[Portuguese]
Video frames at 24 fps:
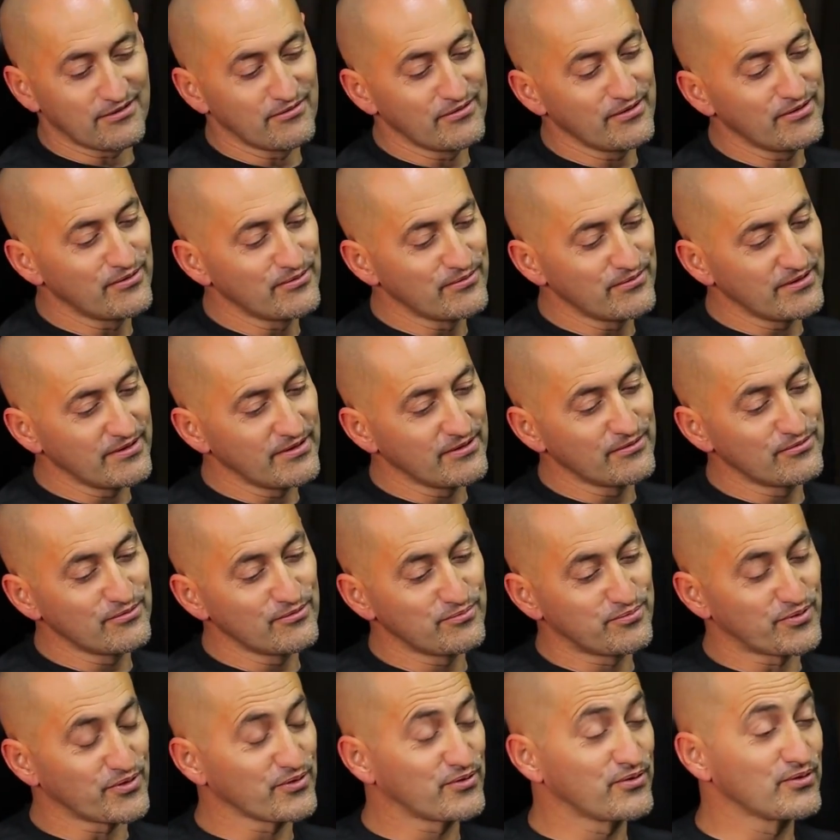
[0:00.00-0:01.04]
eu, eu
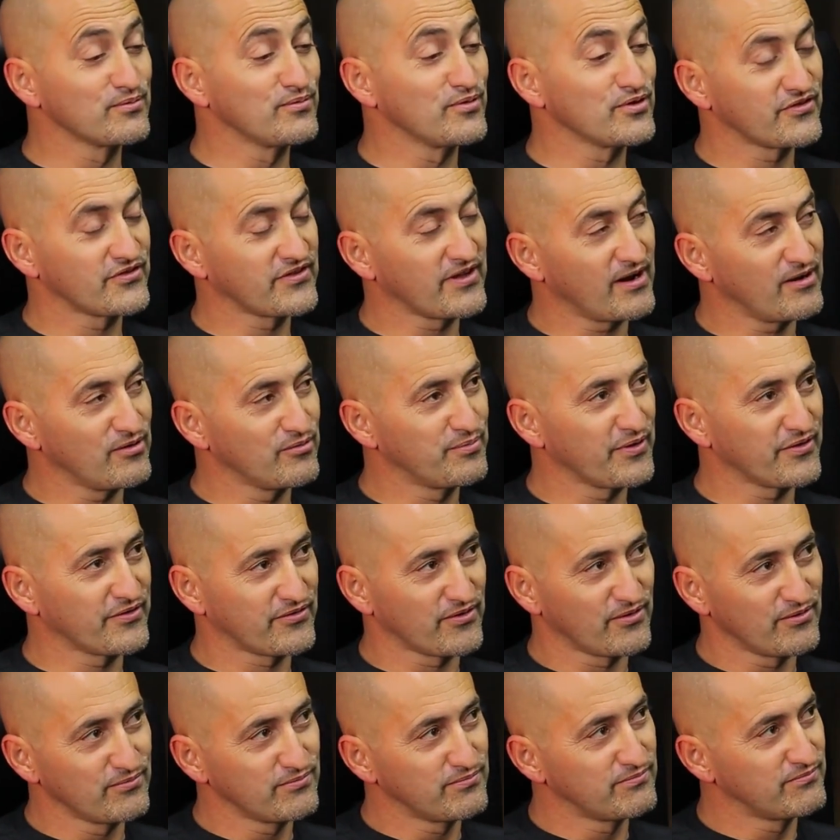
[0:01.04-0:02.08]
procuro mostrar, o
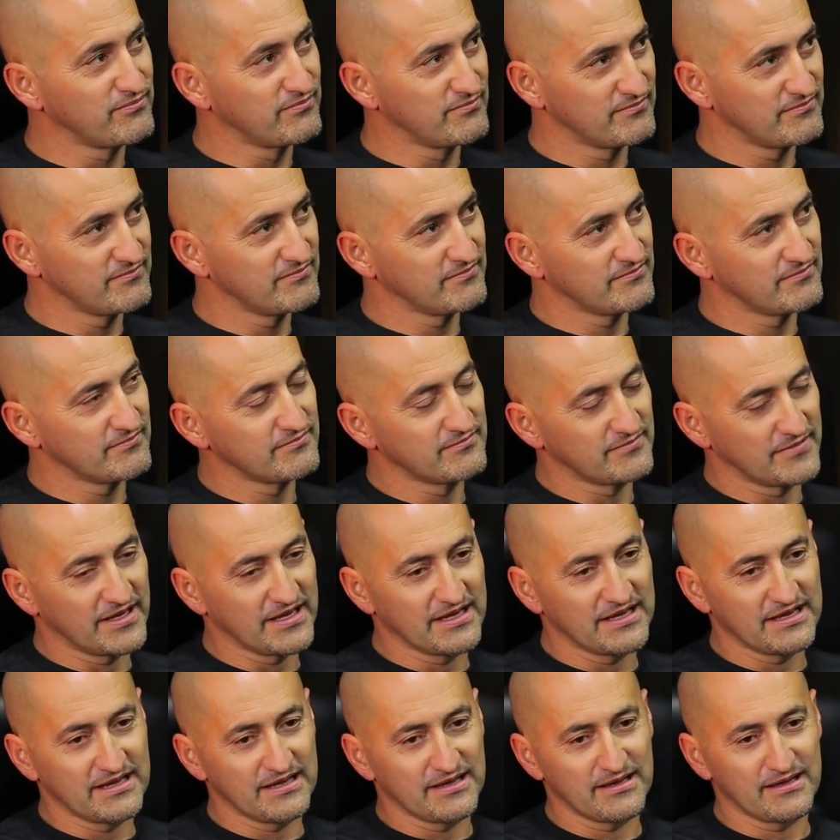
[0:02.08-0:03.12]
pessoal
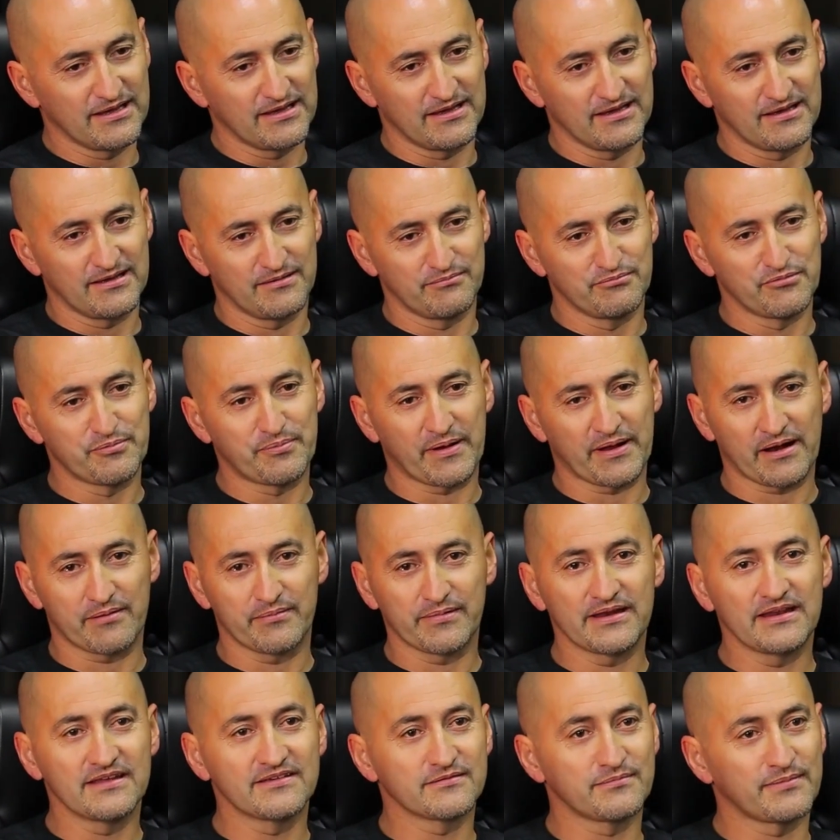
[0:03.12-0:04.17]
é, me
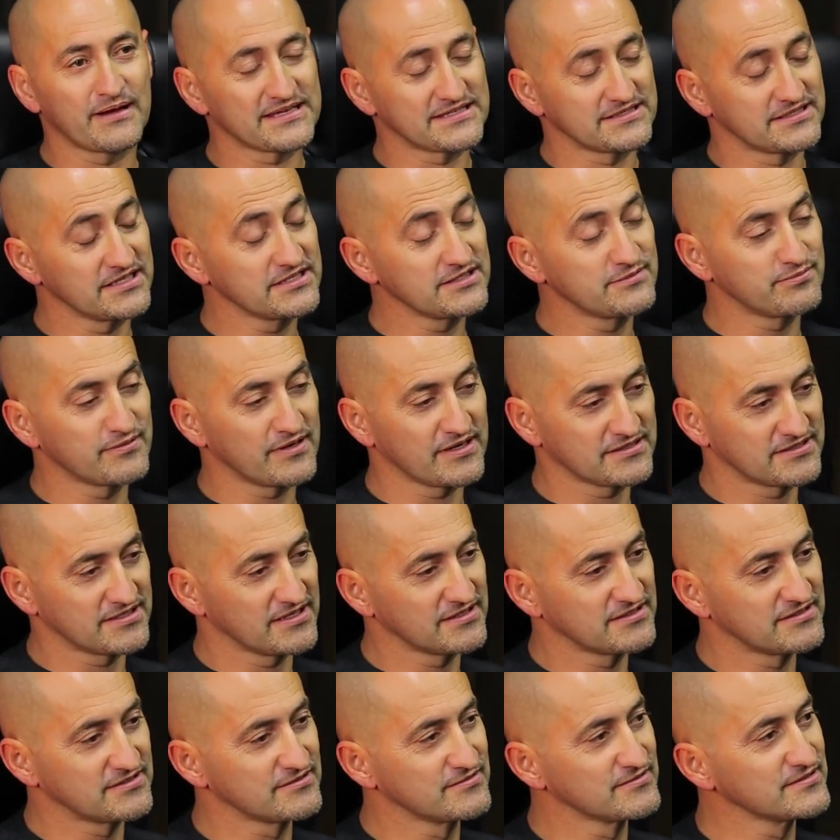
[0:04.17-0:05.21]
parabeniza bastante por essa
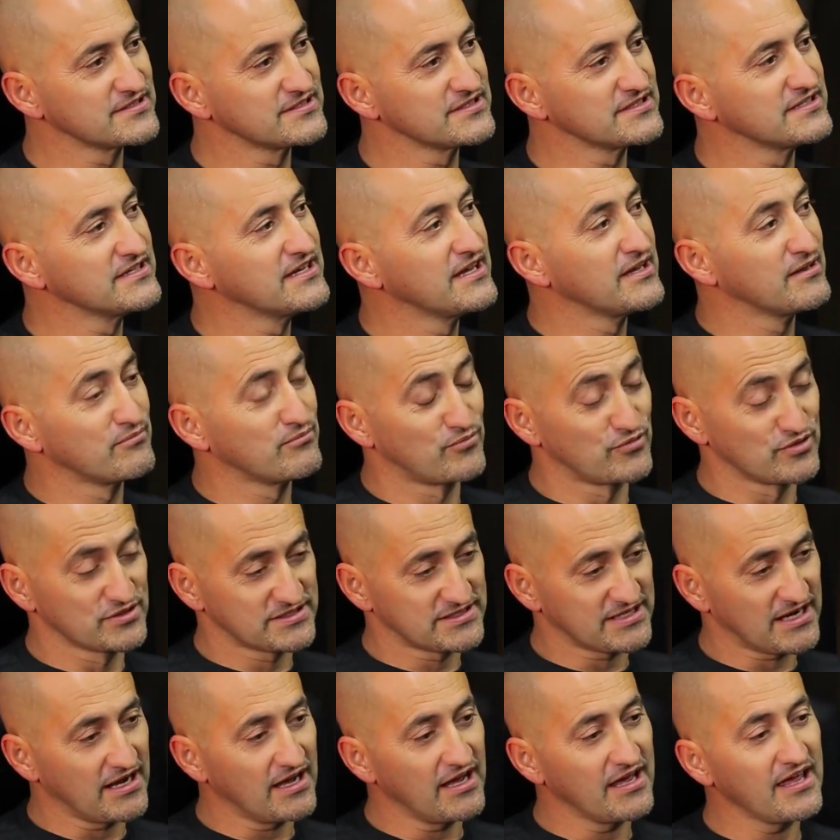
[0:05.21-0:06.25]
atitude de
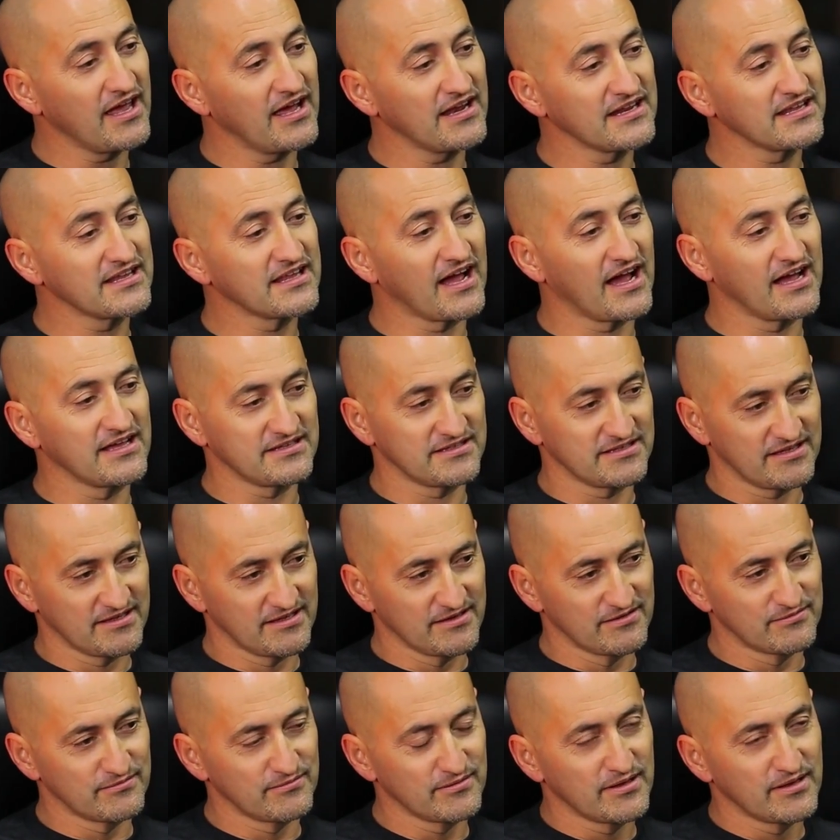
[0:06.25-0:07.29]
mostrar a realidade,
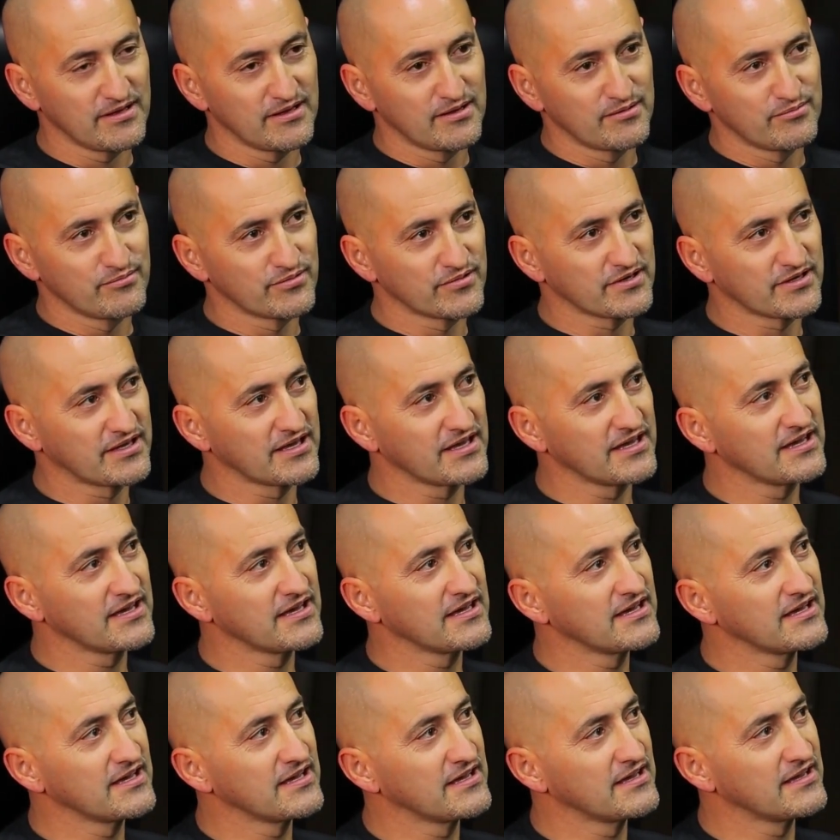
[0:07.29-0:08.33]
entendeu? Uhum.
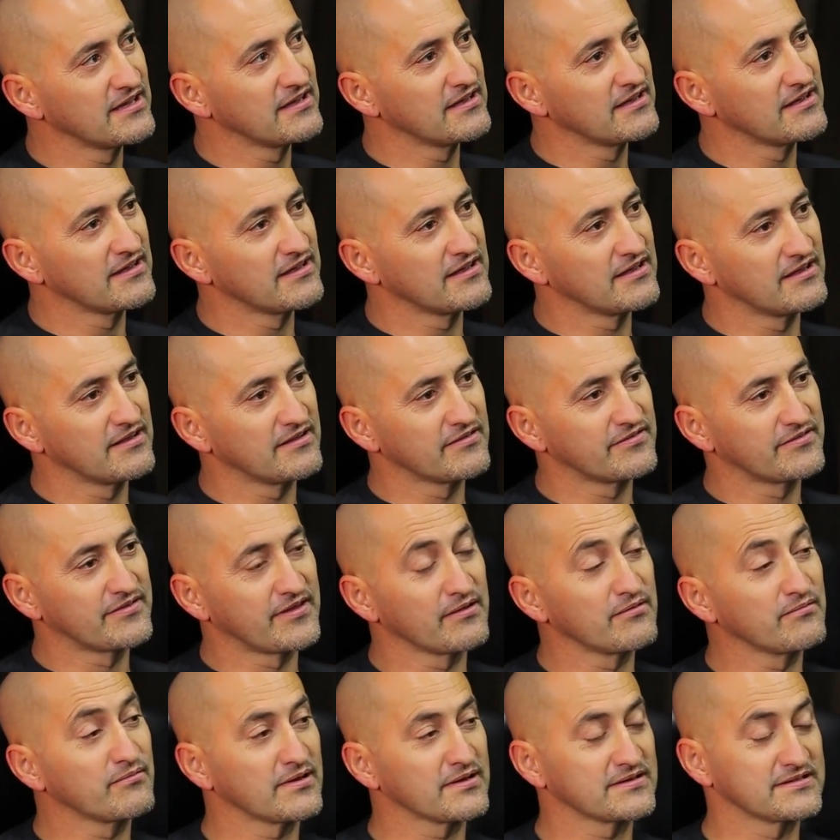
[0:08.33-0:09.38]
Porque
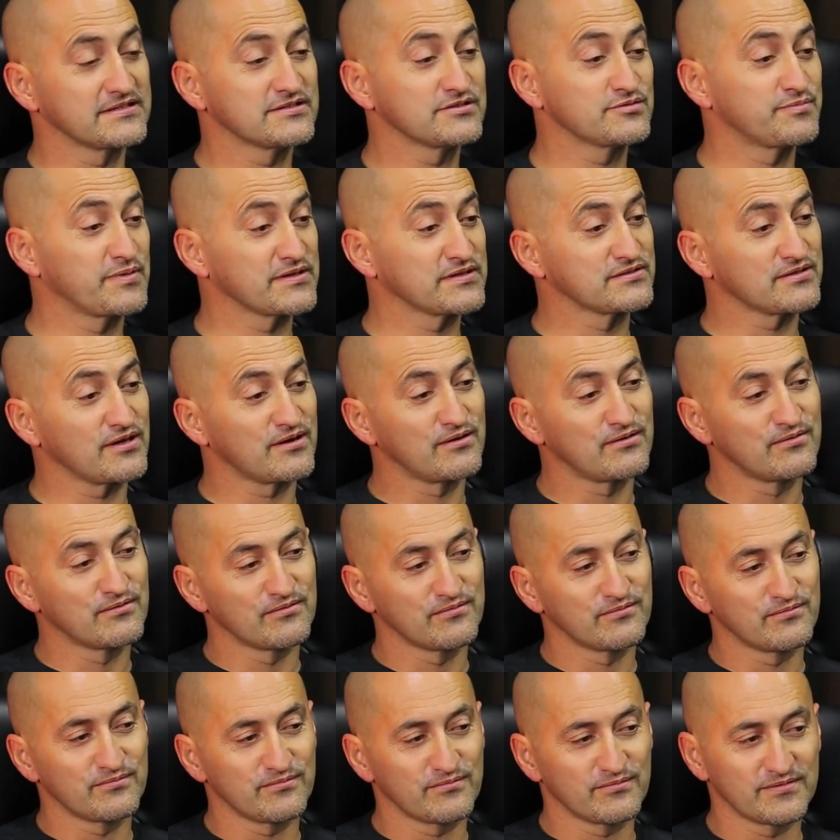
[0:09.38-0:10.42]
tem, às vezes o
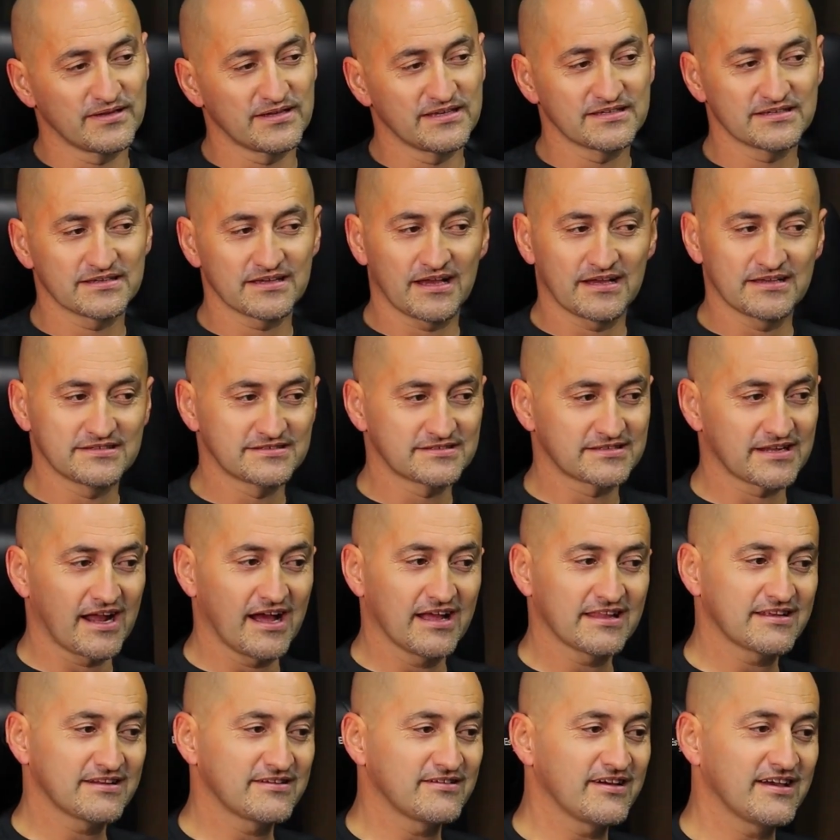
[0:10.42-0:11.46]
pessoal, a
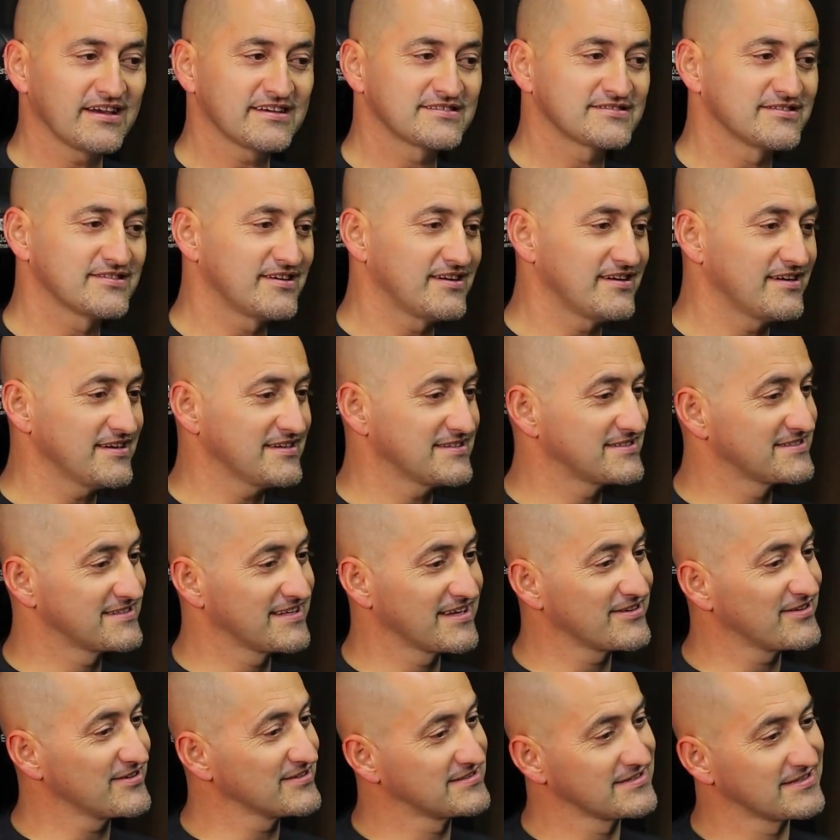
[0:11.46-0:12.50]
estrada não é só esse
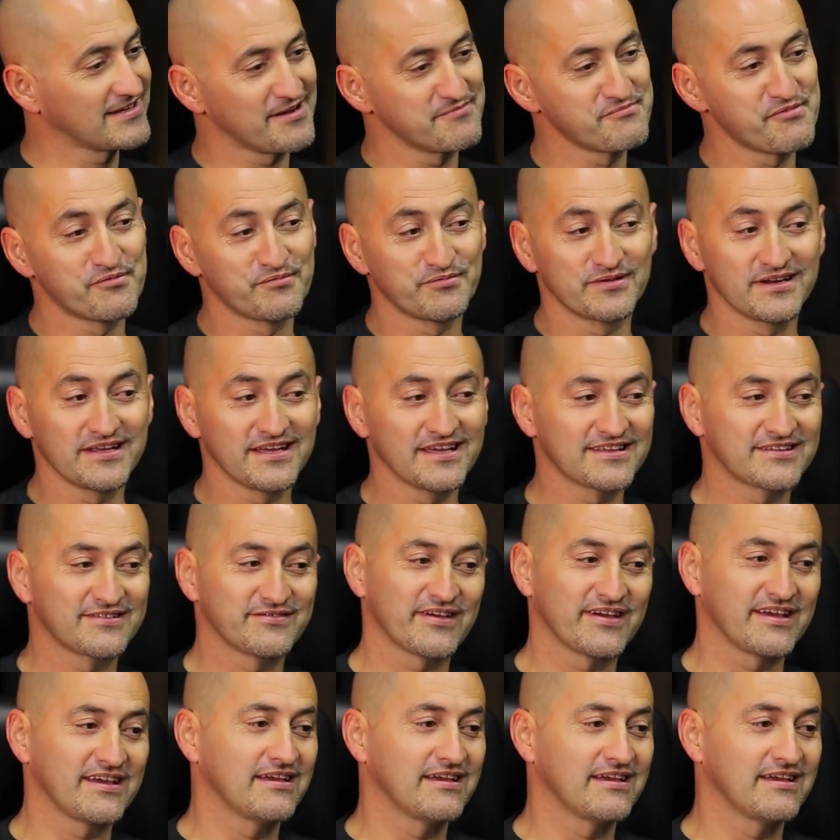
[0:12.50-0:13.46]
negócio de caminhão bonito, ver,